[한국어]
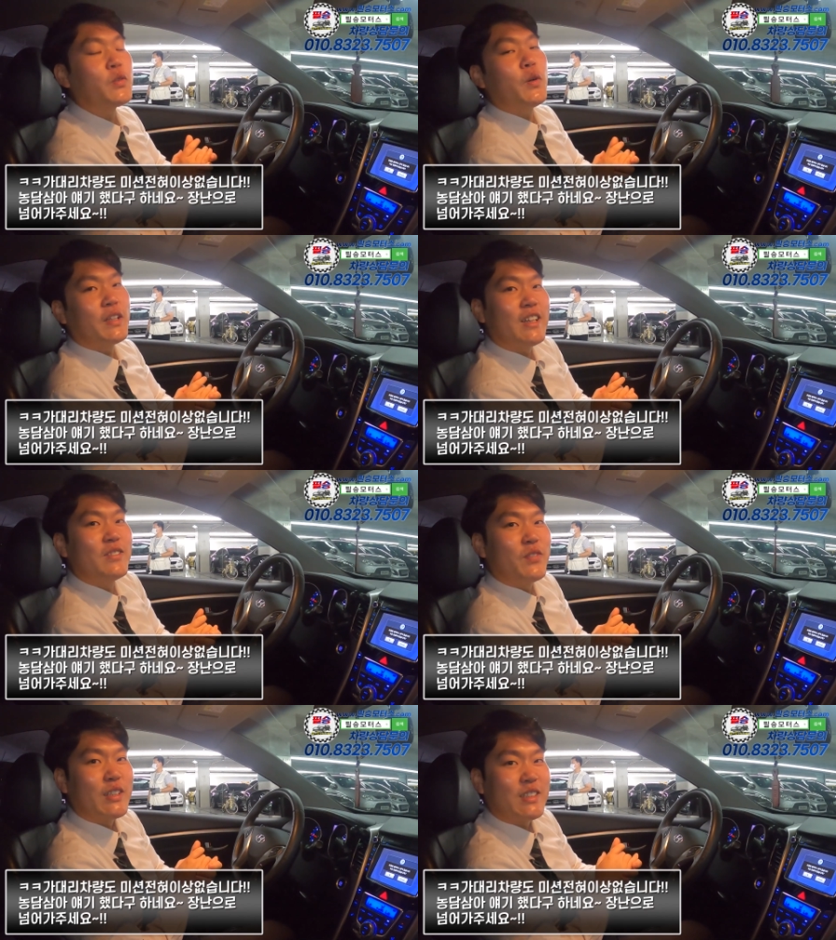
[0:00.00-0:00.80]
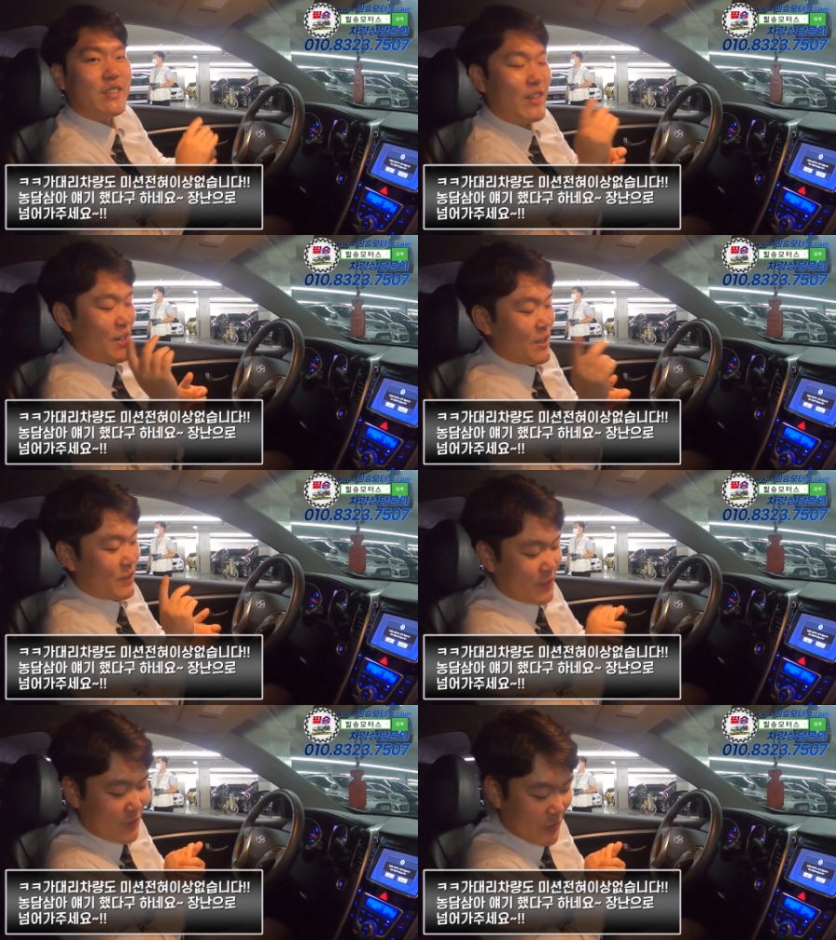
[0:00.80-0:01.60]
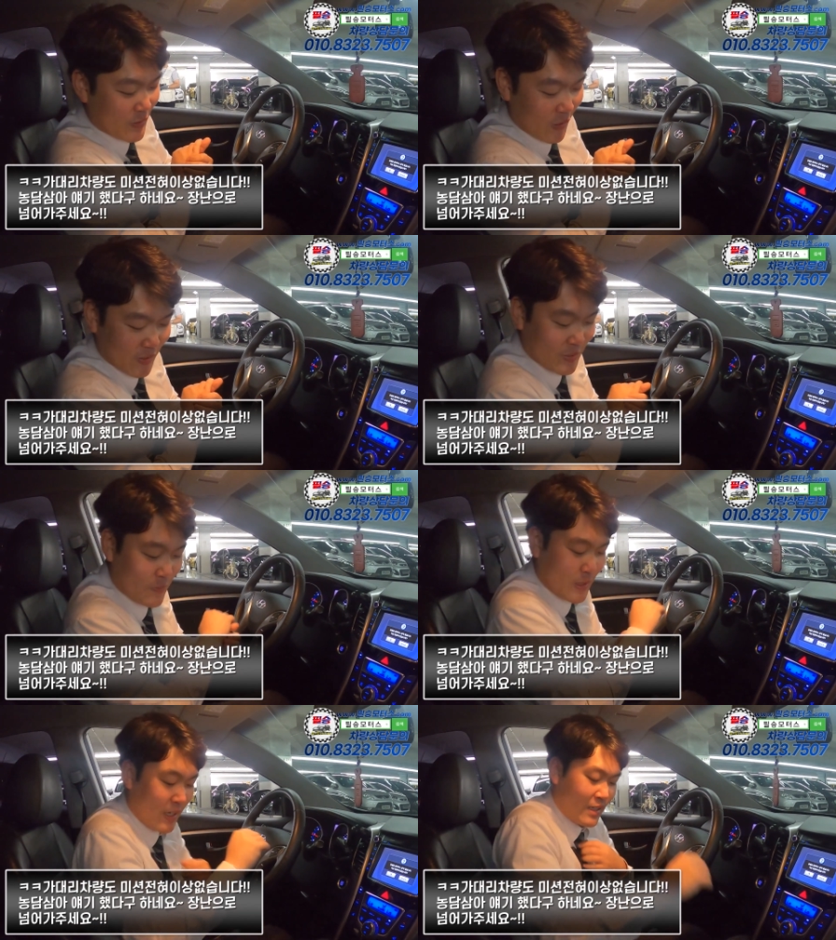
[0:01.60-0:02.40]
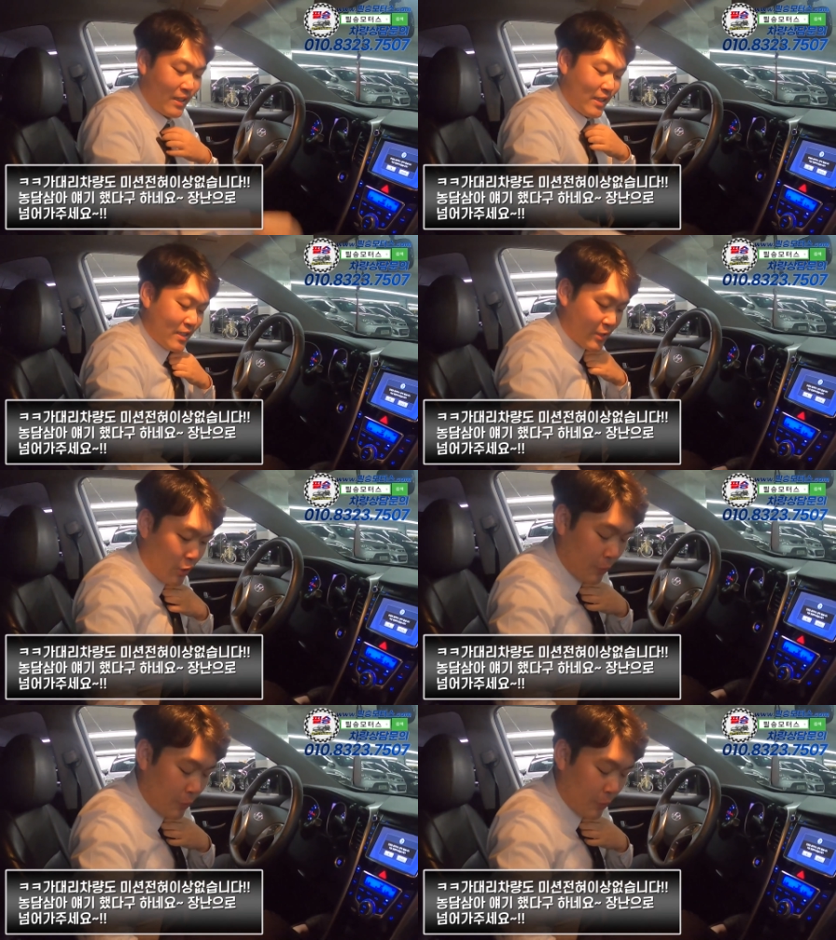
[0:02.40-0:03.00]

죄송하다는 말씀 드릴 수 있을 것 같습니다 지금